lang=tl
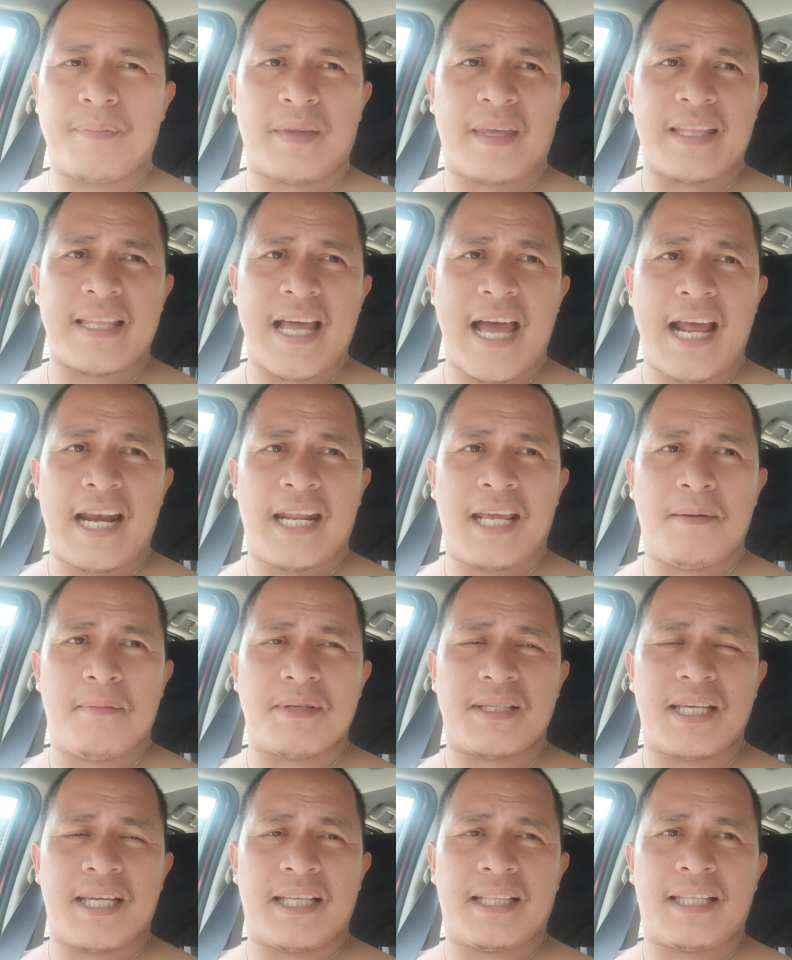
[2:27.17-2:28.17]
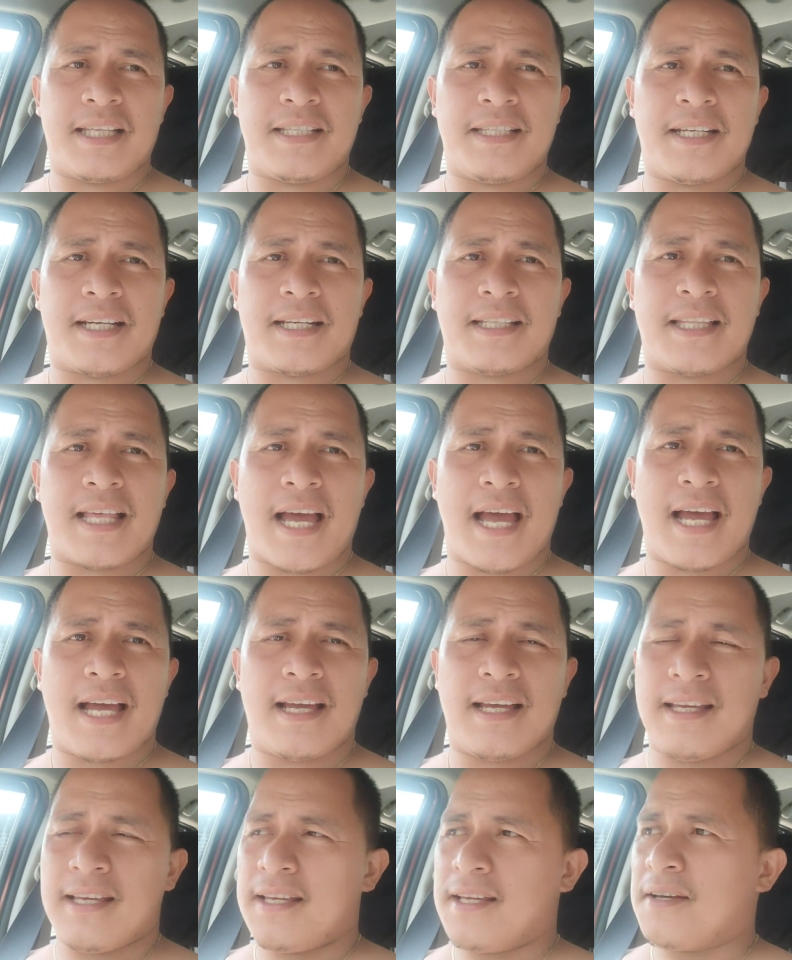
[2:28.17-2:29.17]
kita ani basig teacher ta.
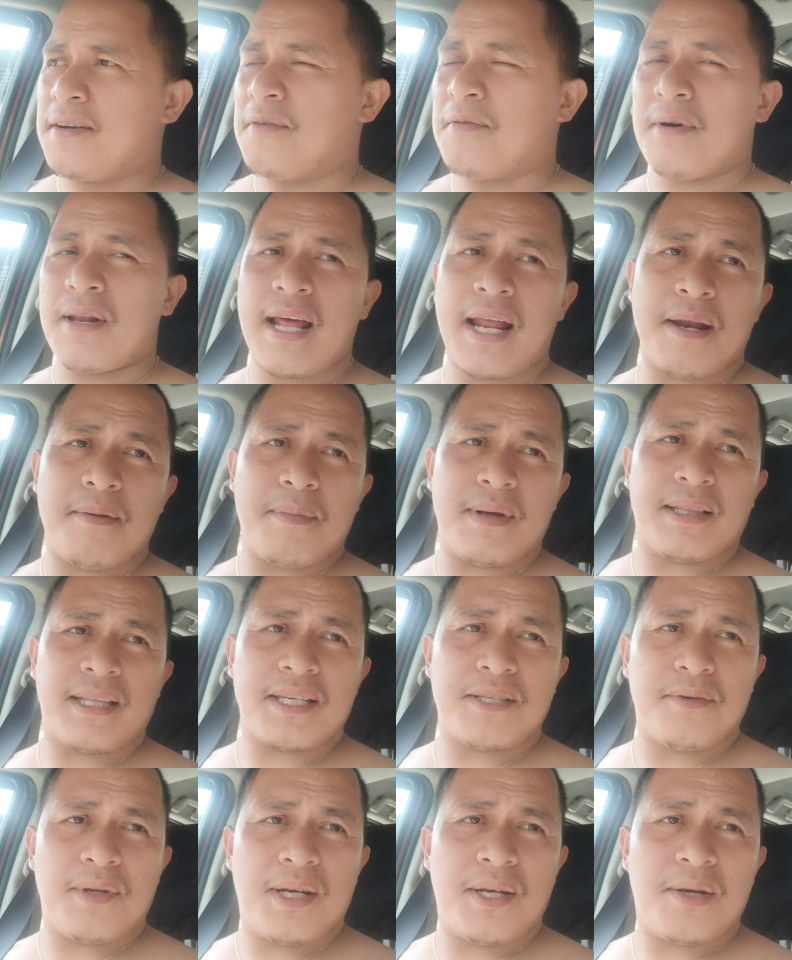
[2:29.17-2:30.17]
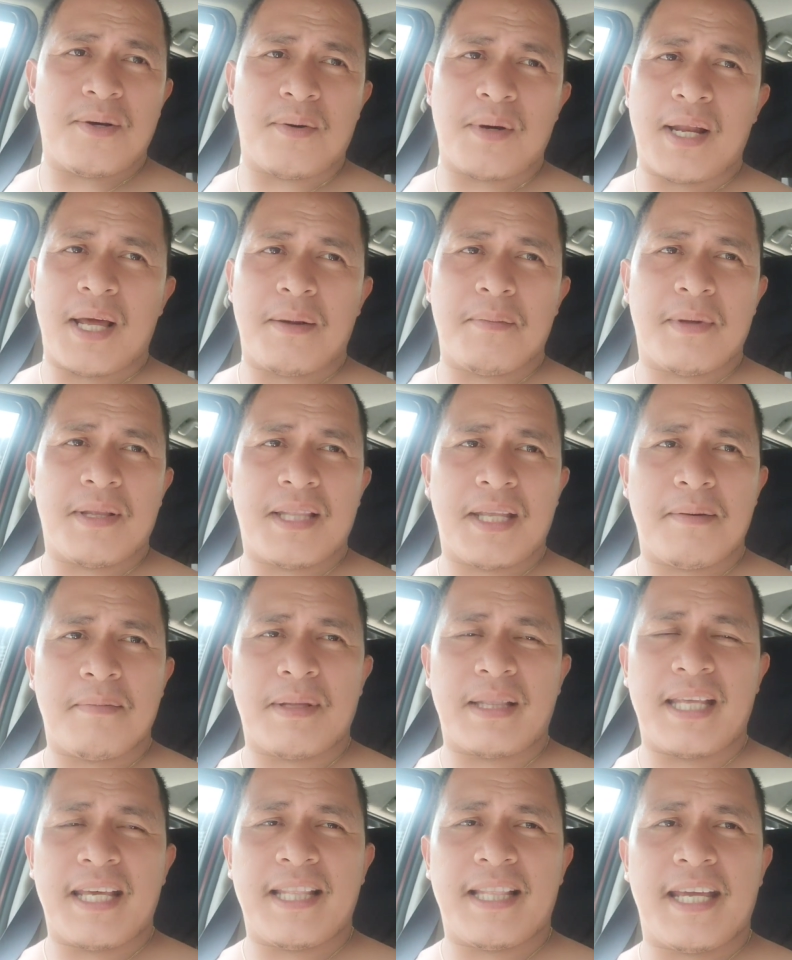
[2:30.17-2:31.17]
Wala naman tay sweldo, wala naman tay
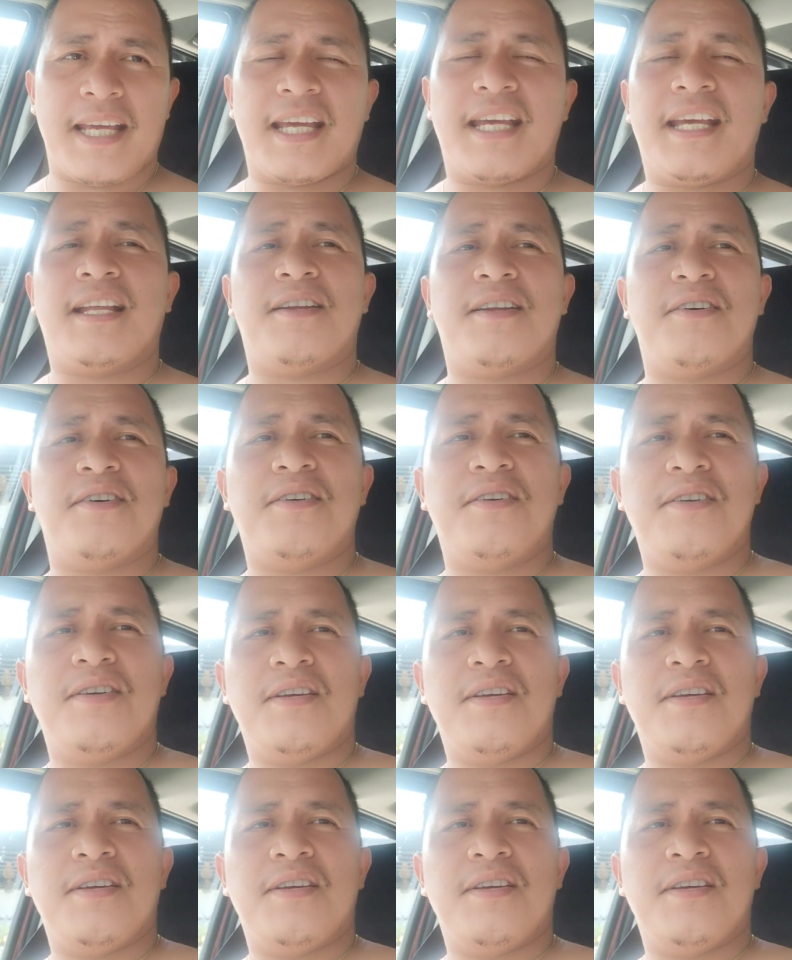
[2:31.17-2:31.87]
matiti, no?